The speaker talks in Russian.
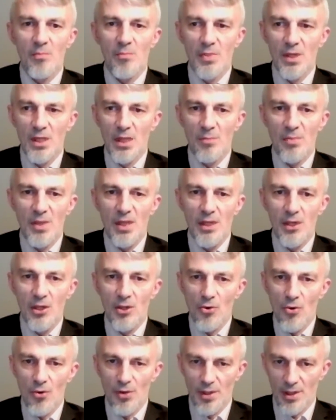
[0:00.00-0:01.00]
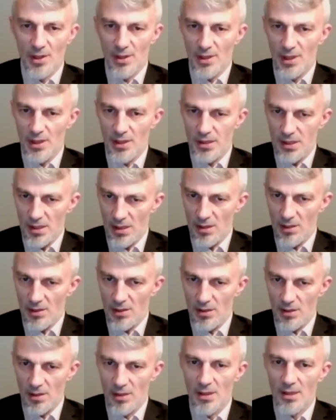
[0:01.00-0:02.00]
было бы легко их найти
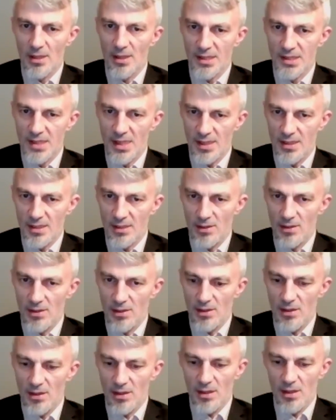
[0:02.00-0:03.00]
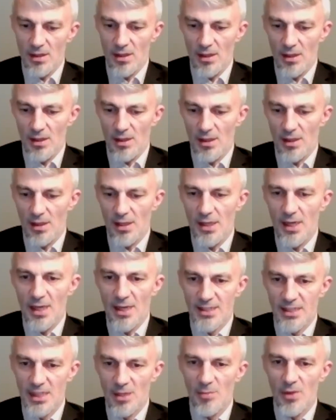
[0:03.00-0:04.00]
и наказать. И
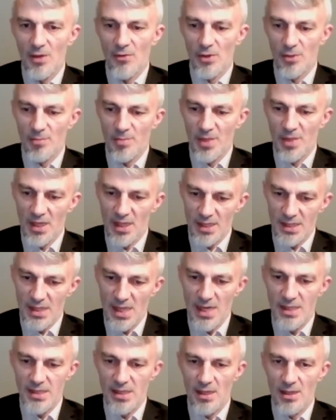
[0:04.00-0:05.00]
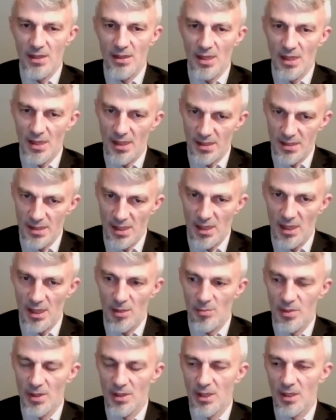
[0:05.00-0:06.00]
если бы вот показатели наказали
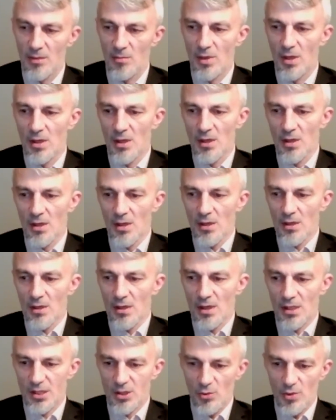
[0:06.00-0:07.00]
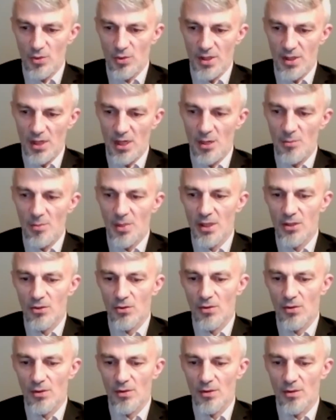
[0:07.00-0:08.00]
бы там, осудили бы,
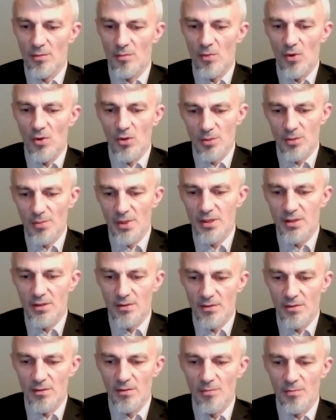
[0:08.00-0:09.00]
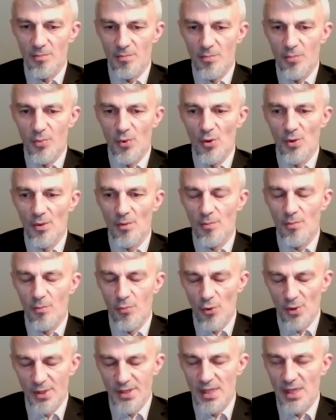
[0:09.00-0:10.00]
то, может быть, э, по,
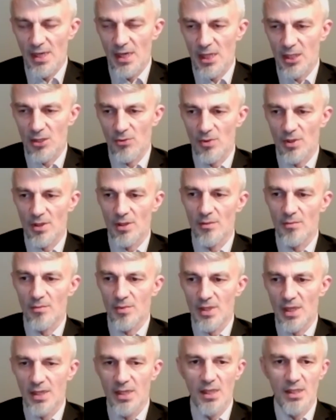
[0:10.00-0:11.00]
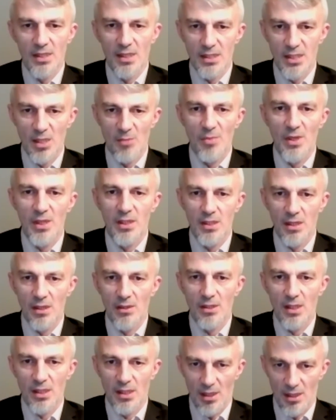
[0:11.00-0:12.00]
после этого каких-то событий,
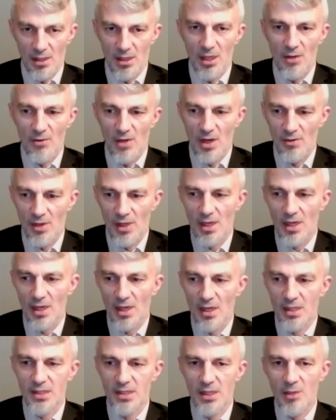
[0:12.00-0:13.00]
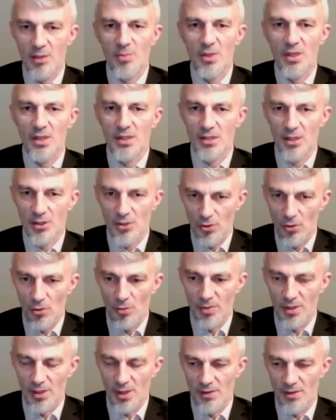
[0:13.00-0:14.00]
таких кровавых акций не произошло
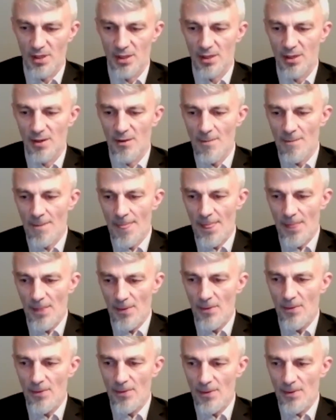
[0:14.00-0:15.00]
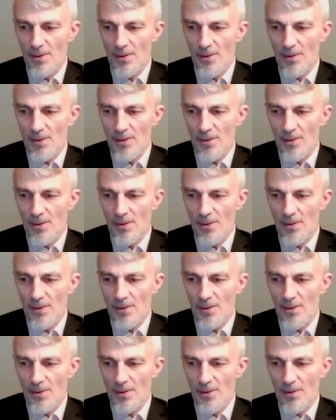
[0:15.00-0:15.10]
бы. Но